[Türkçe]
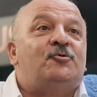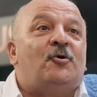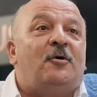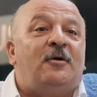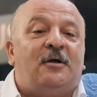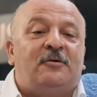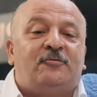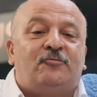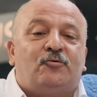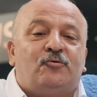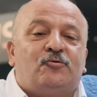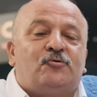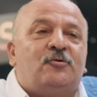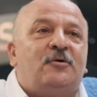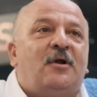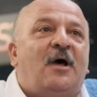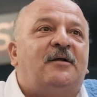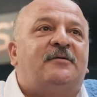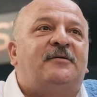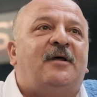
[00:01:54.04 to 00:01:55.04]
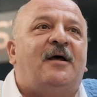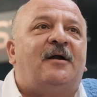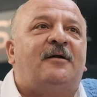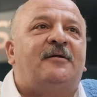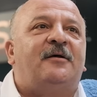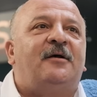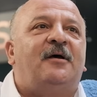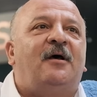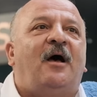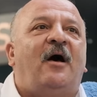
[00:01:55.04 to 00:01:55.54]
Sonra tuzunu
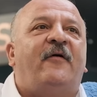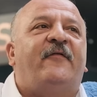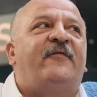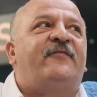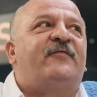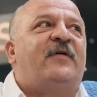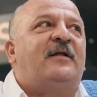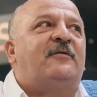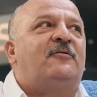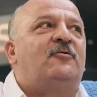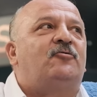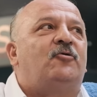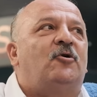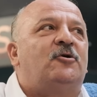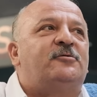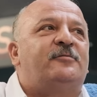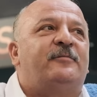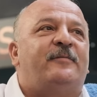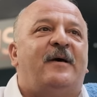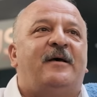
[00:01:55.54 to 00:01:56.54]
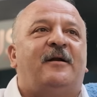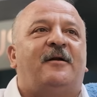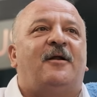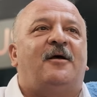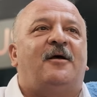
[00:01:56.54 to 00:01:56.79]
atardı. Hafif tatlı toz biberini